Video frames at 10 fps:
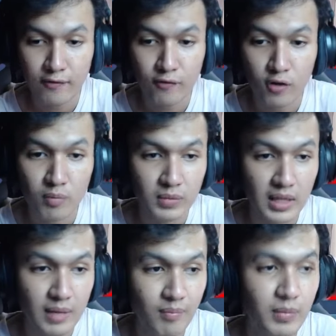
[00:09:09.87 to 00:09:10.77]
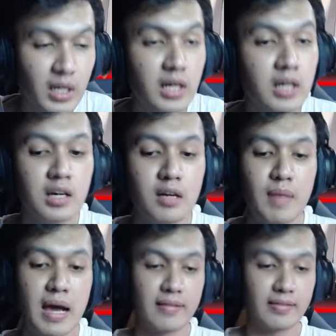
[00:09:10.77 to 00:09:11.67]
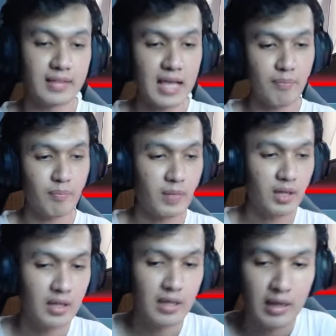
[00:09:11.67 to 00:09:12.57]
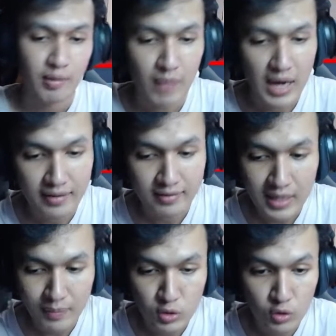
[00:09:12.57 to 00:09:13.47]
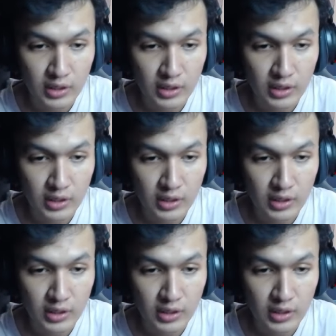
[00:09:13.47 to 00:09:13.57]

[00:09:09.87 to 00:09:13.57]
form team. Beh, mantap. Mantap cuy.